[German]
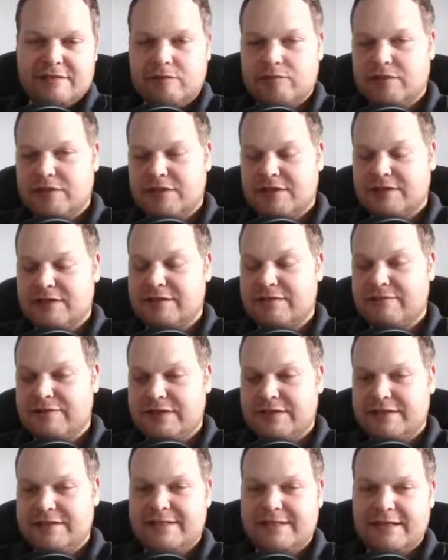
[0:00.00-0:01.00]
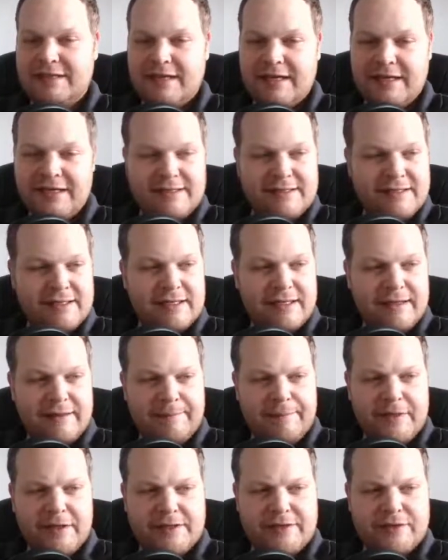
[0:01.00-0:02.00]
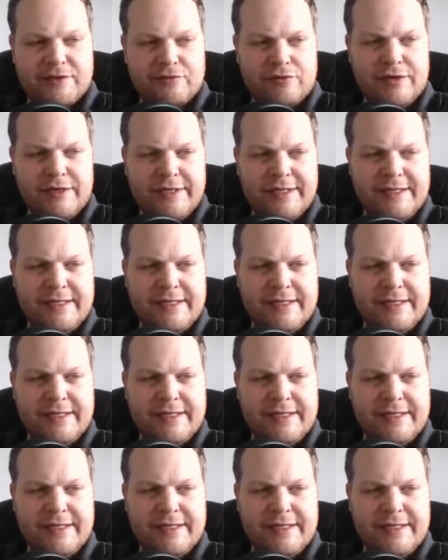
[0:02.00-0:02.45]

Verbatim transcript: Man muss gewisse Sicherheiten haben dazu.